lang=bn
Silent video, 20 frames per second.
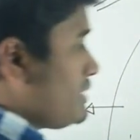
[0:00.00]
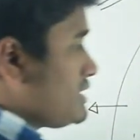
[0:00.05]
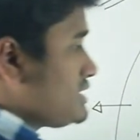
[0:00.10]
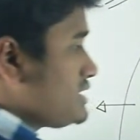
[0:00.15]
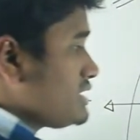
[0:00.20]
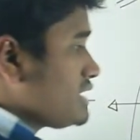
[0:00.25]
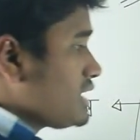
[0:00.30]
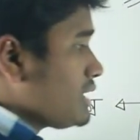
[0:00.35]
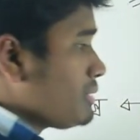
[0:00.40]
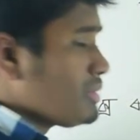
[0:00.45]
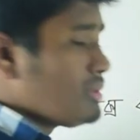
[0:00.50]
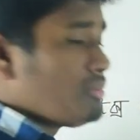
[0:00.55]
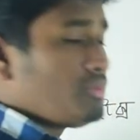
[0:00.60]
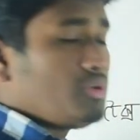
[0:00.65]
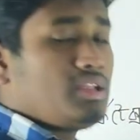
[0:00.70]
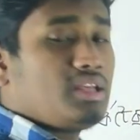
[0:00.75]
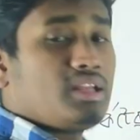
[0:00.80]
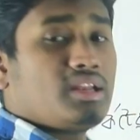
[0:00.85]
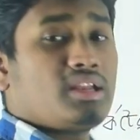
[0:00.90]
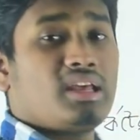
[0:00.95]
বা যেটাকে আমরা
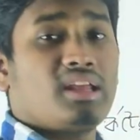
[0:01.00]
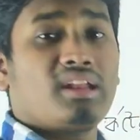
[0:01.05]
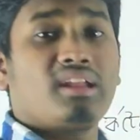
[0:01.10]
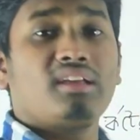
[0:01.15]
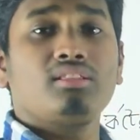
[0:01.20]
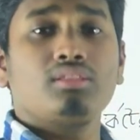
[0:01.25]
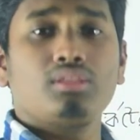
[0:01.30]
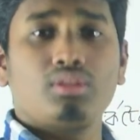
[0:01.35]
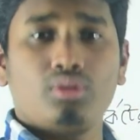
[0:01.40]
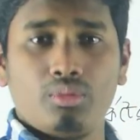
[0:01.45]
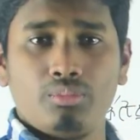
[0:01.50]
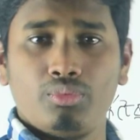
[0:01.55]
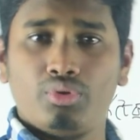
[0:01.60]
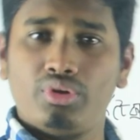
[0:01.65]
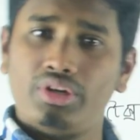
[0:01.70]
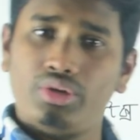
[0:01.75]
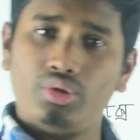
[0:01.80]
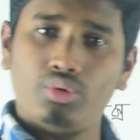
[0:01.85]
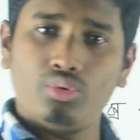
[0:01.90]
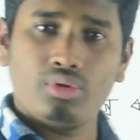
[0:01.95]
বলি রেনাল
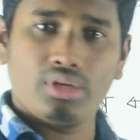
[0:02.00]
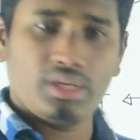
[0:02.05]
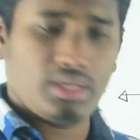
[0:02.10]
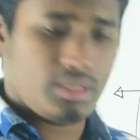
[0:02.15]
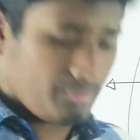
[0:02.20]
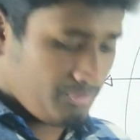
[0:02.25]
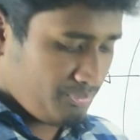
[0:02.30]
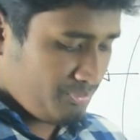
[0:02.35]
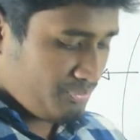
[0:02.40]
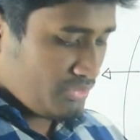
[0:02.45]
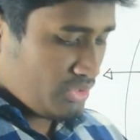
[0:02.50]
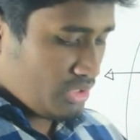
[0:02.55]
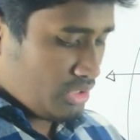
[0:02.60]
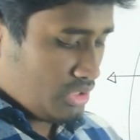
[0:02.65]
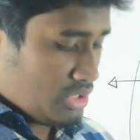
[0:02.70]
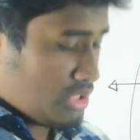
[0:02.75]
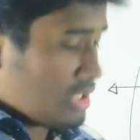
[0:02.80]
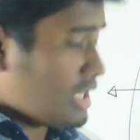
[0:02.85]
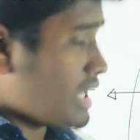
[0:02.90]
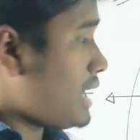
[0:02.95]
ধমনী ঢুকে
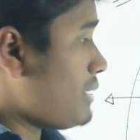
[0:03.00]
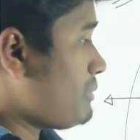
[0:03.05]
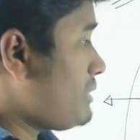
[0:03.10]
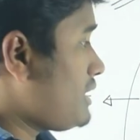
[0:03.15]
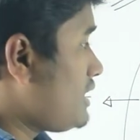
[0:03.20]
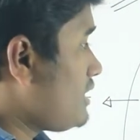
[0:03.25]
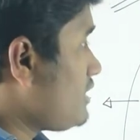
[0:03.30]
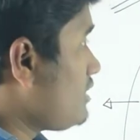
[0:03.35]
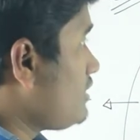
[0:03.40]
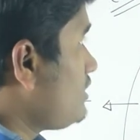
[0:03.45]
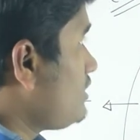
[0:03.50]
আবার